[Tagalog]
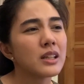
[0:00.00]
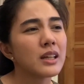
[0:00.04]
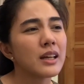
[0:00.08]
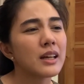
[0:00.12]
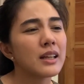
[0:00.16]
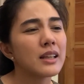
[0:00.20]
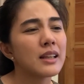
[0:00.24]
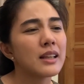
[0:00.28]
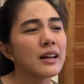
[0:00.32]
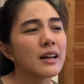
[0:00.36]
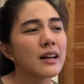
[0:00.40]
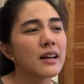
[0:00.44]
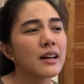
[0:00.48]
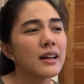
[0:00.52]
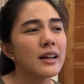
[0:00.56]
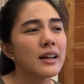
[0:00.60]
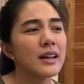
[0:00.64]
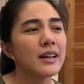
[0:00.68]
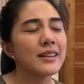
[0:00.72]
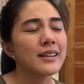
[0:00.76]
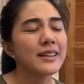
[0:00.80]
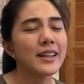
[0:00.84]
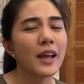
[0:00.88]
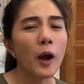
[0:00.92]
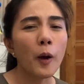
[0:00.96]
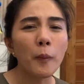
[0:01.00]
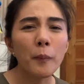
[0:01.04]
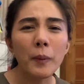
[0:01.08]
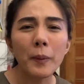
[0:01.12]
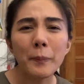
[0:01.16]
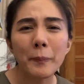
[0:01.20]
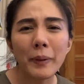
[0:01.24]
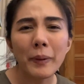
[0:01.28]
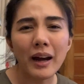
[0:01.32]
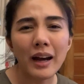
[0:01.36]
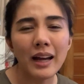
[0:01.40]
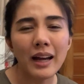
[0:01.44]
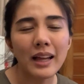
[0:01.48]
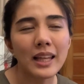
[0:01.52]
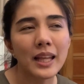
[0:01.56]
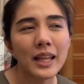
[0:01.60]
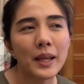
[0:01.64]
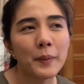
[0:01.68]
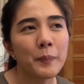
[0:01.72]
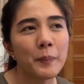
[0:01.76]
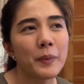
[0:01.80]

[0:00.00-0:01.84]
Kaya lang, hindi ako mapakali.